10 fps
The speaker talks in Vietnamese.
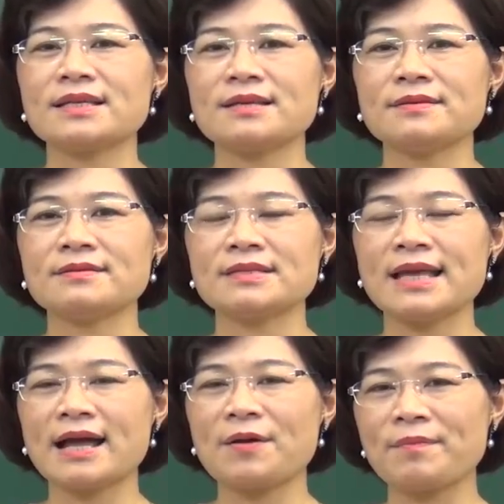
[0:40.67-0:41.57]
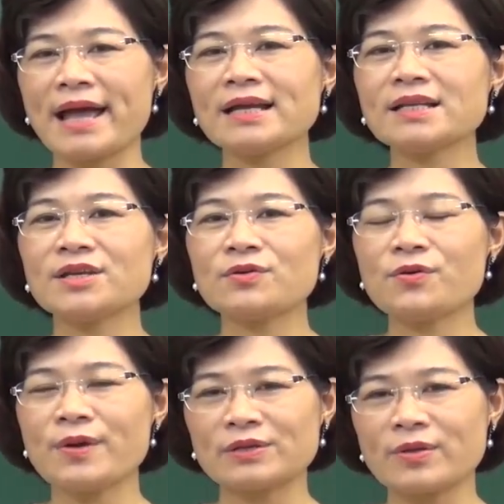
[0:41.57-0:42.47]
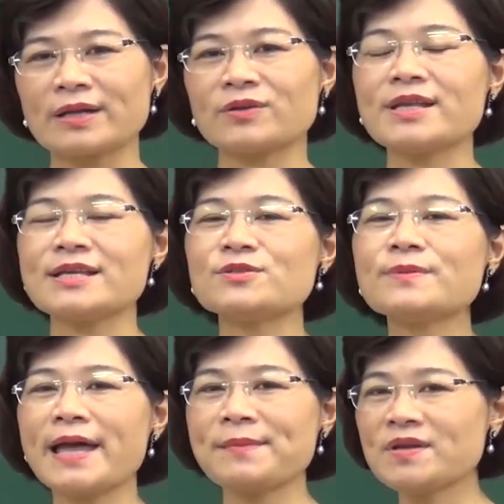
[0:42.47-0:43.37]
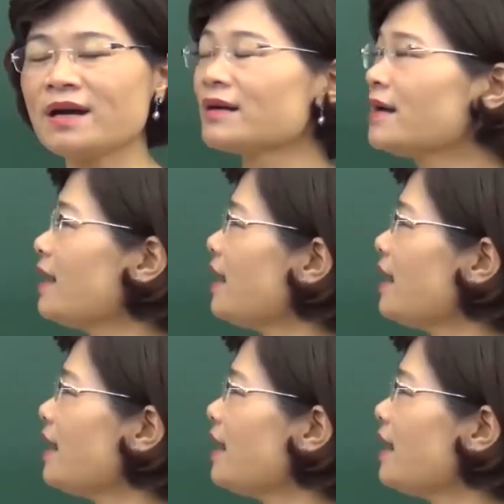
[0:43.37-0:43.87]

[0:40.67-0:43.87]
trên trang học mãi các thầy cô hoàn toàn có thể giúp các em được